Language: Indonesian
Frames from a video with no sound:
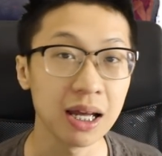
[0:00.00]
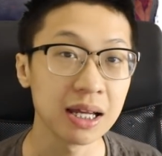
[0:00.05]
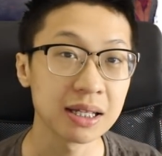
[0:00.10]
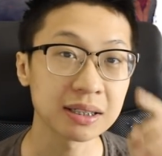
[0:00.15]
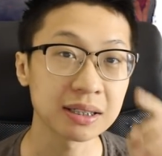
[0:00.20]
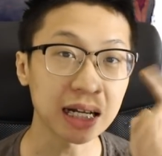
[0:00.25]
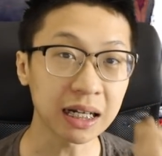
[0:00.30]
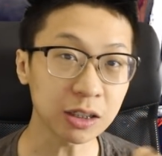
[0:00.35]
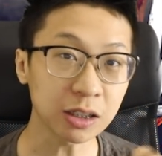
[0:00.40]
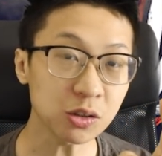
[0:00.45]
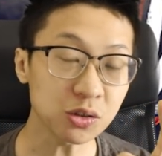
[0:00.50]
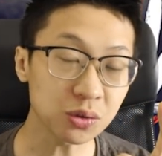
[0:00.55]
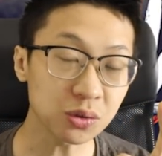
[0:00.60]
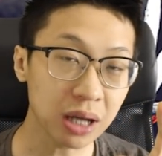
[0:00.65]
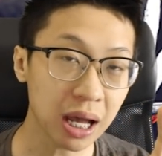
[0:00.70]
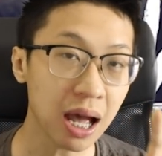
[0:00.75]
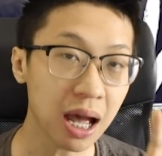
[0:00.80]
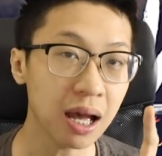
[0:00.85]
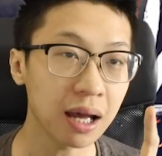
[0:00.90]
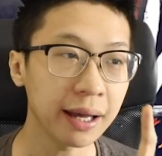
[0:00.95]
Selain itu
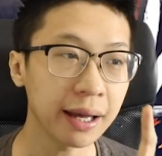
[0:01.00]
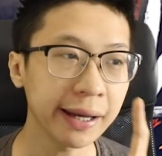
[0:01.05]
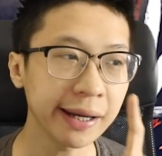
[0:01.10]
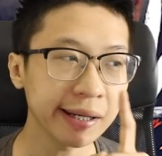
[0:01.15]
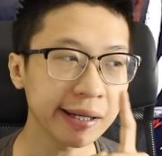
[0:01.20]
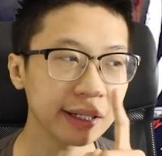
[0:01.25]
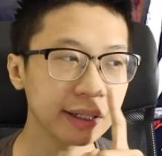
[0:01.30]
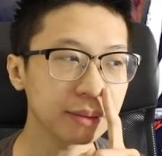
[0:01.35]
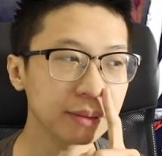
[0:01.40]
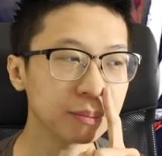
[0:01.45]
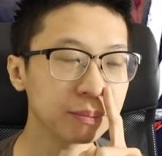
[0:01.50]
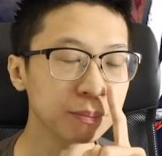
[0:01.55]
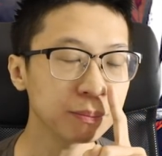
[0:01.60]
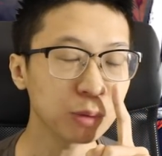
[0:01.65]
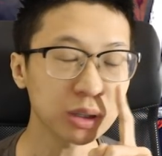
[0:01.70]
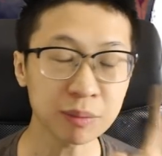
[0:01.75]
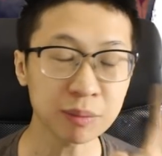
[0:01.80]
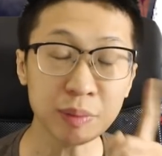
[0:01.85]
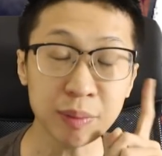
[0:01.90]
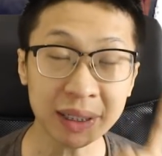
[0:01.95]
juga, um,
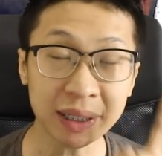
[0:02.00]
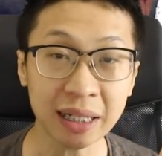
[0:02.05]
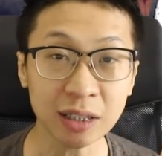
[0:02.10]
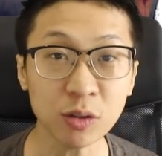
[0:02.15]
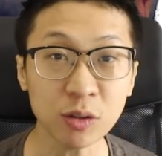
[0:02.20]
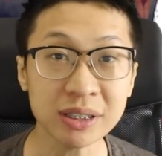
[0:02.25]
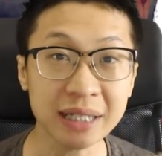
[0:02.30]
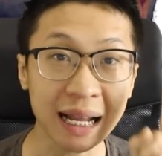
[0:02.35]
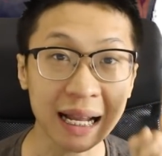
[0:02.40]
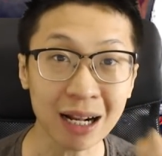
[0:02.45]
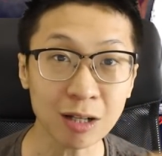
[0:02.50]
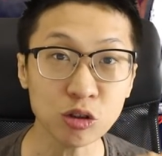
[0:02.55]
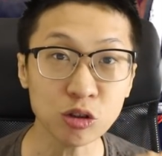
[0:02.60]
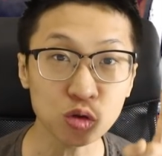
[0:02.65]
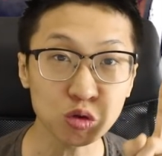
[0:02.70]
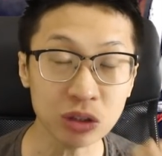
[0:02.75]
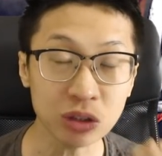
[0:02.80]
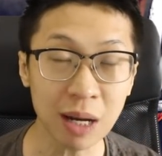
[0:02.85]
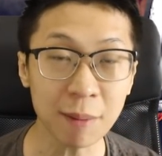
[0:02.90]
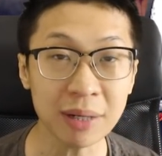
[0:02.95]
buat teman-teman yang nggak tau sekarang
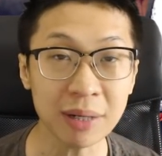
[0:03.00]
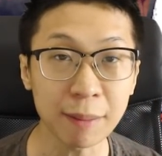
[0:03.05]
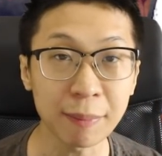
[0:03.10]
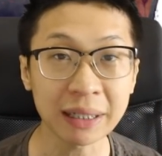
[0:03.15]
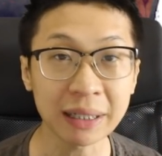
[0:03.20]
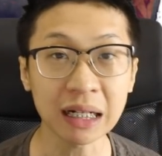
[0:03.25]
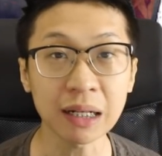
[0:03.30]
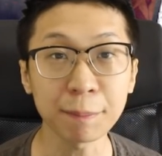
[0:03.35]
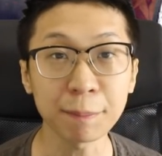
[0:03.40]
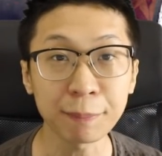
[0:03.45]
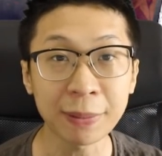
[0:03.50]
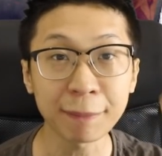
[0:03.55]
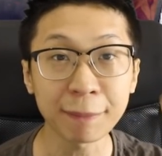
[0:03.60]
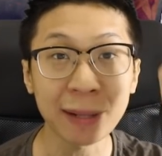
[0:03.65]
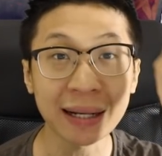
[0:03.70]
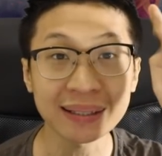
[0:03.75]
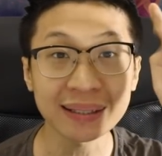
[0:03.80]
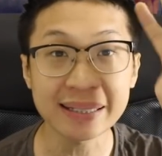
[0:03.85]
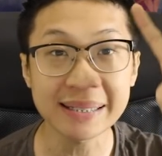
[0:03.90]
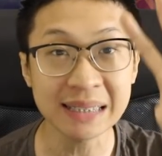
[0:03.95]
sudah mendapatkan empat
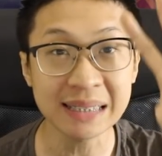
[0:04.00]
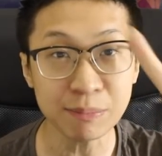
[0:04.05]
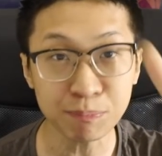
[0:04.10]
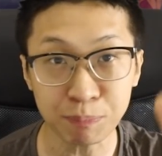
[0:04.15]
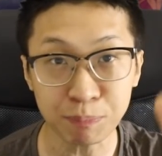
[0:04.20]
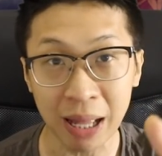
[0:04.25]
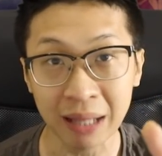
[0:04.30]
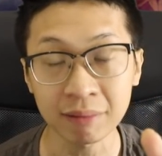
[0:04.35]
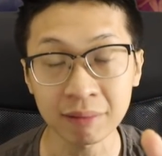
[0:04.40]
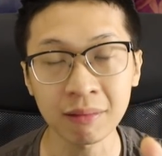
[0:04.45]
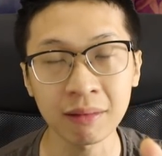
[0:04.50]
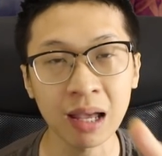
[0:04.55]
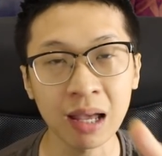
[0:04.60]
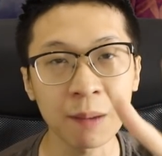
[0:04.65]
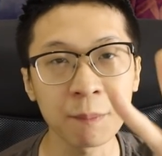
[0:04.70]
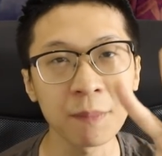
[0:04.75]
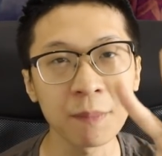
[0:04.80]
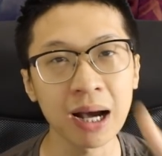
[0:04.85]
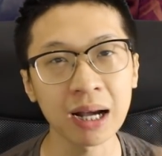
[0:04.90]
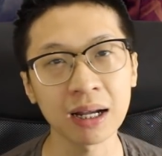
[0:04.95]
partisipan
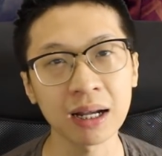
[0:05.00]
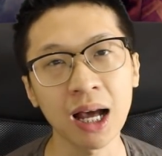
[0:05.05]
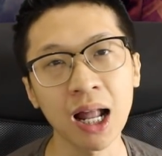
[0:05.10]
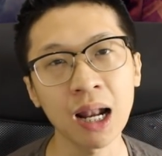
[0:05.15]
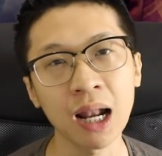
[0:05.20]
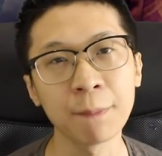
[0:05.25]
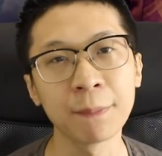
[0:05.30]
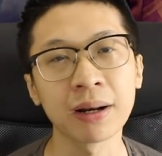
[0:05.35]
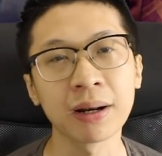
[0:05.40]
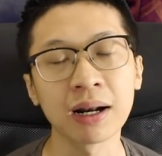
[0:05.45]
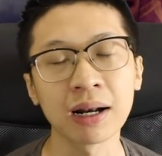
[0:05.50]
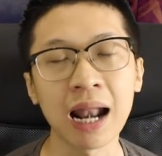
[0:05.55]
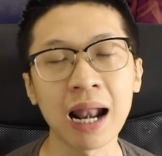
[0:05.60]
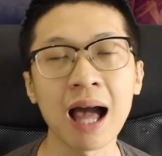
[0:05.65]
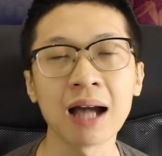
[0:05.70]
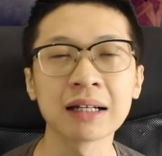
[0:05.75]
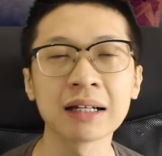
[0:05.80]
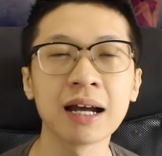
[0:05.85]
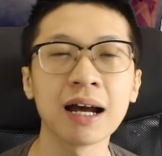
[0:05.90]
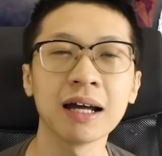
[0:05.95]
yang bakal
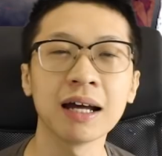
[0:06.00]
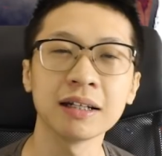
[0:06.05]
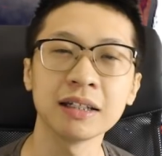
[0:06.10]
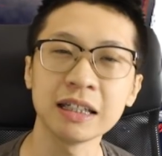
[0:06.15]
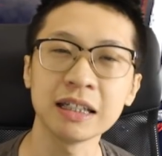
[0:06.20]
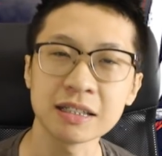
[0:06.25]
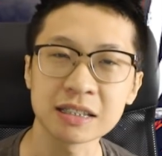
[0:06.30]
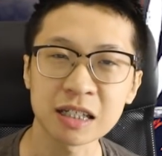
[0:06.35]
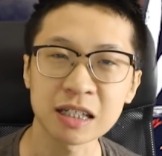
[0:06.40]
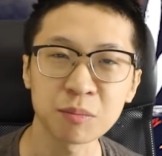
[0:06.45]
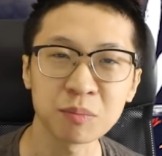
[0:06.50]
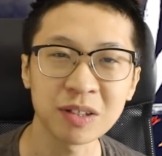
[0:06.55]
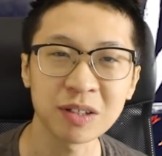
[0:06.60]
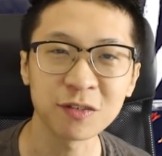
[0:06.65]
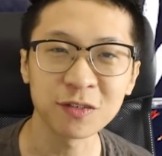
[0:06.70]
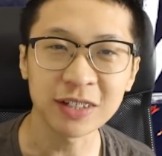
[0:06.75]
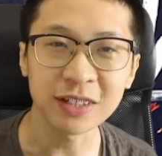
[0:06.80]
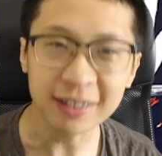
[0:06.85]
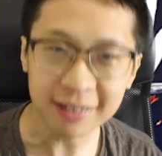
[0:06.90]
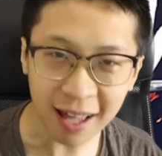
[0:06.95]
berlaga di
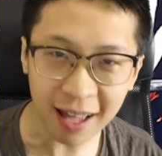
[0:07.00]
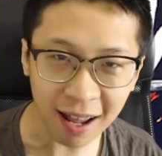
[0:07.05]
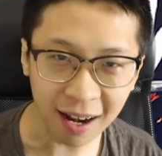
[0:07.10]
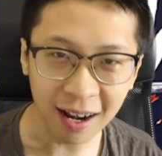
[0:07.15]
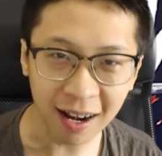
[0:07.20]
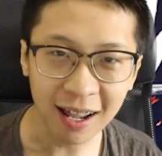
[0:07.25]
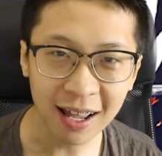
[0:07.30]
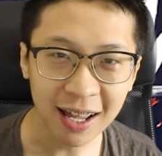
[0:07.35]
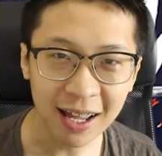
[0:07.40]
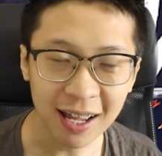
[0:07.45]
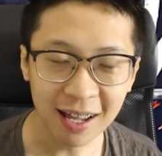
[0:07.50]
semifinal.